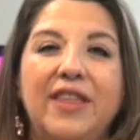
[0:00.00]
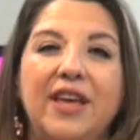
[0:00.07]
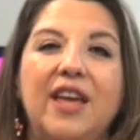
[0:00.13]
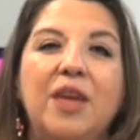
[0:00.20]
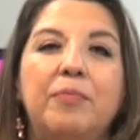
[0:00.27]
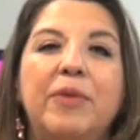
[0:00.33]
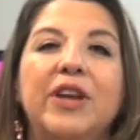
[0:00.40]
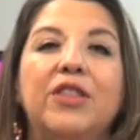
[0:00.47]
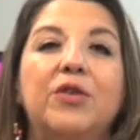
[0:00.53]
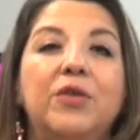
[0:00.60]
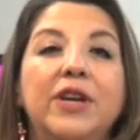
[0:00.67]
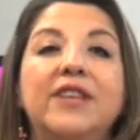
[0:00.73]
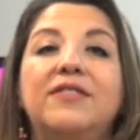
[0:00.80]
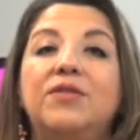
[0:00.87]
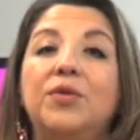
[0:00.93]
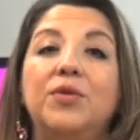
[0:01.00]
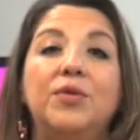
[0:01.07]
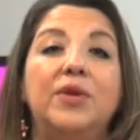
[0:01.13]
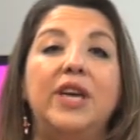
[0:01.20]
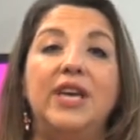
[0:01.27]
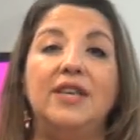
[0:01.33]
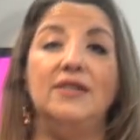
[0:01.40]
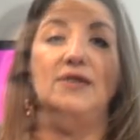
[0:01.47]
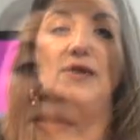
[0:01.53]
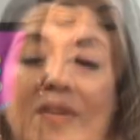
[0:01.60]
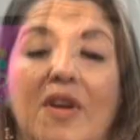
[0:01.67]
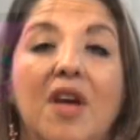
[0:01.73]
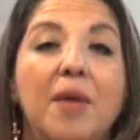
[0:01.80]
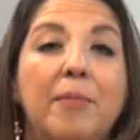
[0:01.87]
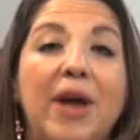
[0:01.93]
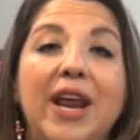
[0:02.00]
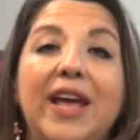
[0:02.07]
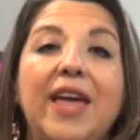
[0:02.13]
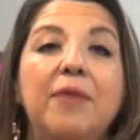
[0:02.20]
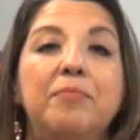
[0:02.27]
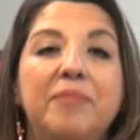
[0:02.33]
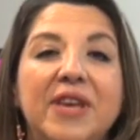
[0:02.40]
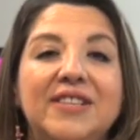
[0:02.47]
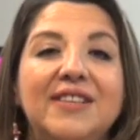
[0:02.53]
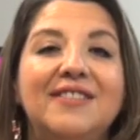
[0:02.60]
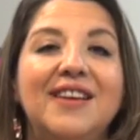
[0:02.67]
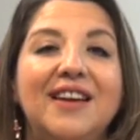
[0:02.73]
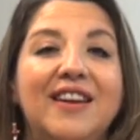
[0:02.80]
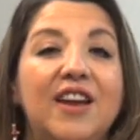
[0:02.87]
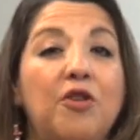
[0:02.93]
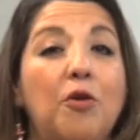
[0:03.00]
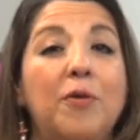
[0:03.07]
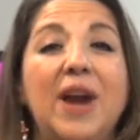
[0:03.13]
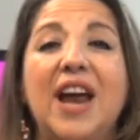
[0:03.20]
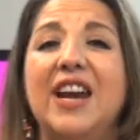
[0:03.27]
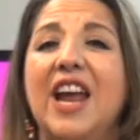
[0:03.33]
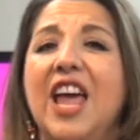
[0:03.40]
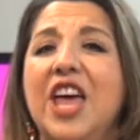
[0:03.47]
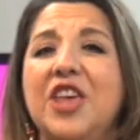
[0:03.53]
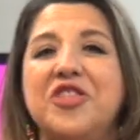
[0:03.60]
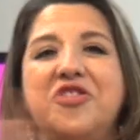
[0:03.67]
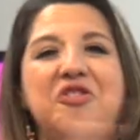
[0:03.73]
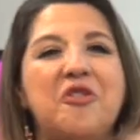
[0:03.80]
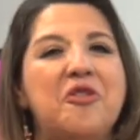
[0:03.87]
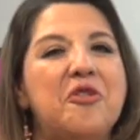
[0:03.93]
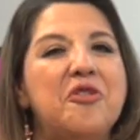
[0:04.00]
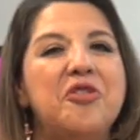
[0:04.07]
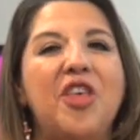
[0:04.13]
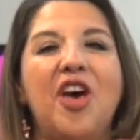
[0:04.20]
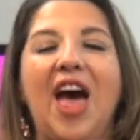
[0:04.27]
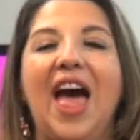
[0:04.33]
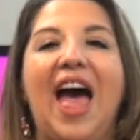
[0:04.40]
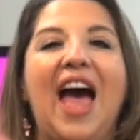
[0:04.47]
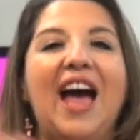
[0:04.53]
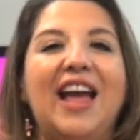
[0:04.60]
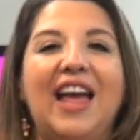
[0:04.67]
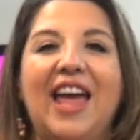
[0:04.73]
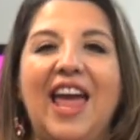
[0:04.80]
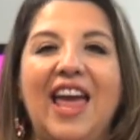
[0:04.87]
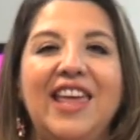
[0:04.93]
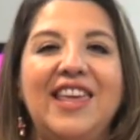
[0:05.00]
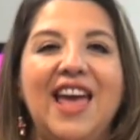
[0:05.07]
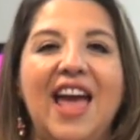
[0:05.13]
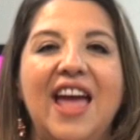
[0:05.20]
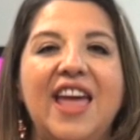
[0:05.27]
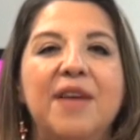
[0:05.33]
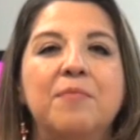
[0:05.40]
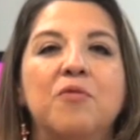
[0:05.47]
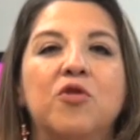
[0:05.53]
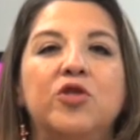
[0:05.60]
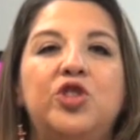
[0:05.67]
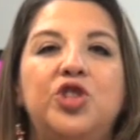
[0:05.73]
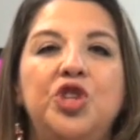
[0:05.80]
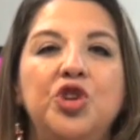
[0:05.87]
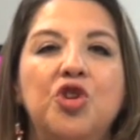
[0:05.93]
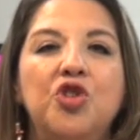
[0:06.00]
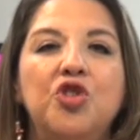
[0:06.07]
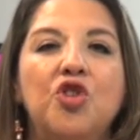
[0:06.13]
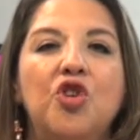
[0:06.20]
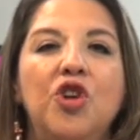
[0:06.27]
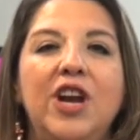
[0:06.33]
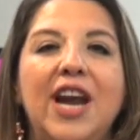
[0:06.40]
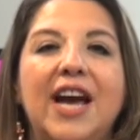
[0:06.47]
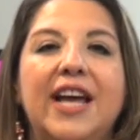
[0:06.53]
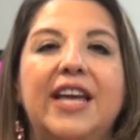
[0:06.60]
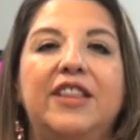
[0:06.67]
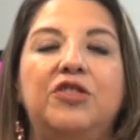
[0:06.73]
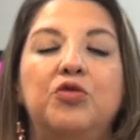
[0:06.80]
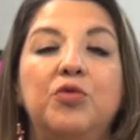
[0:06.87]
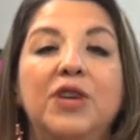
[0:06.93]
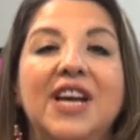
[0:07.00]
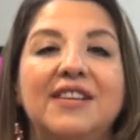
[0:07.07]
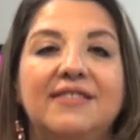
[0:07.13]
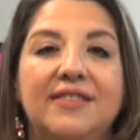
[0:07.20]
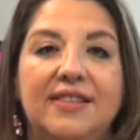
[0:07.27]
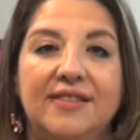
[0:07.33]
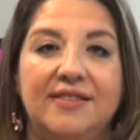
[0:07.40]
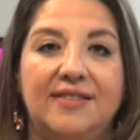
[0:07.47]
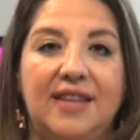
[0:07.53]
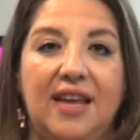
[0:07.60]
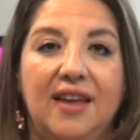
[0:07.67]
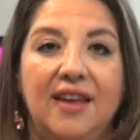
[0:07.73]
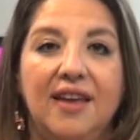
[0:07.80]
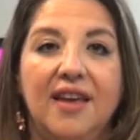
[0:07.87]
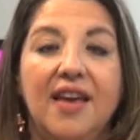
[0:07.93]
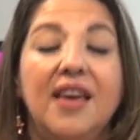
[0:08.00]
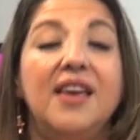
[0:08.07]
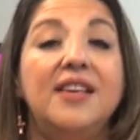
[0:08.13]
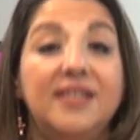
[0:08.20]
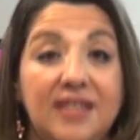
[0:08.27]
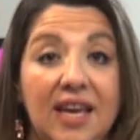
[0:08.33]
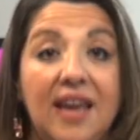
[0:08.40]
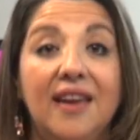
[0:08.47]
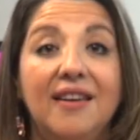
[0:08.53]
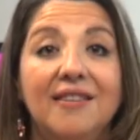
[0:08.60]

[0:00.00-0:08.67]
de que perdones todo eso, para que empieces a recobrar toda aquella emoción con la que tú naciste. Y sí,